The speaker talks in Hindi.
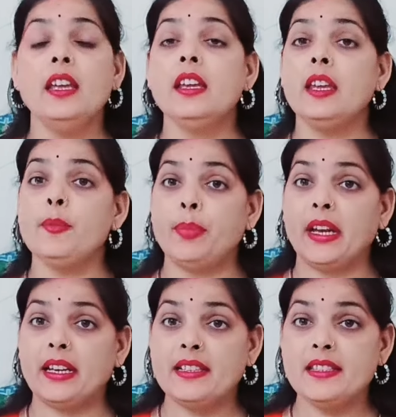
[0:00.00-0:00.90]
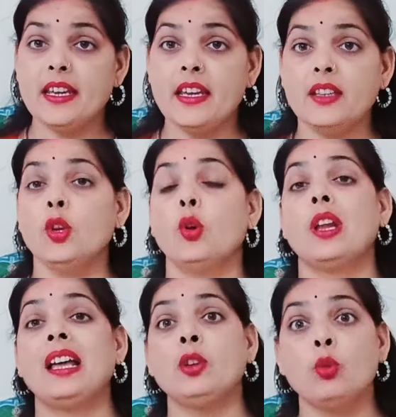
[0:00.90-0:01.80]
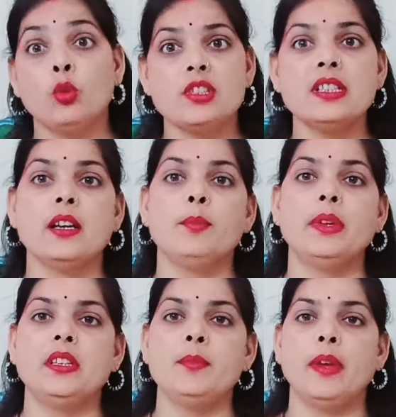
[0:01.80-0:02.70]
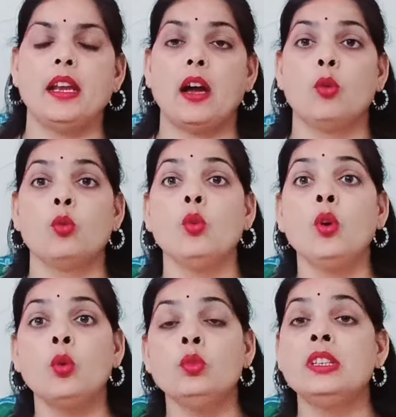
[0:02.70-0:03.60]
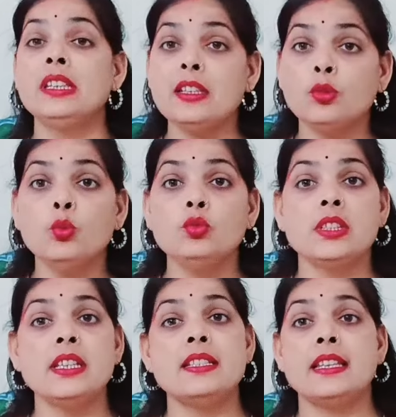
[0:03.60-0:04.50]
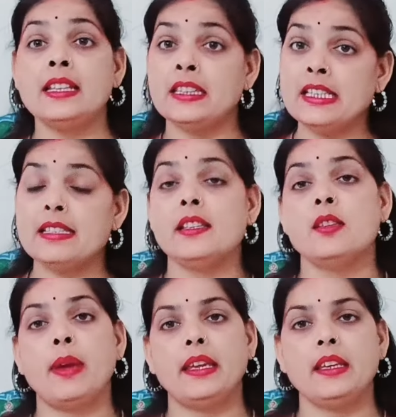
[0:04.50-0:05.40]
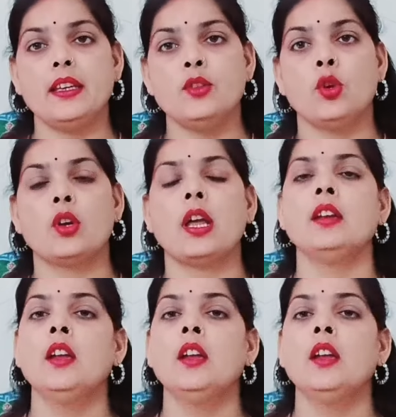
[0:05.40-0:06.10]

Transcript: कि प्रेगनेंसी के दौरान कुछ गर्भवती महिलाओं को उनकी दूसरी से तीसरी तिमाही के दौरान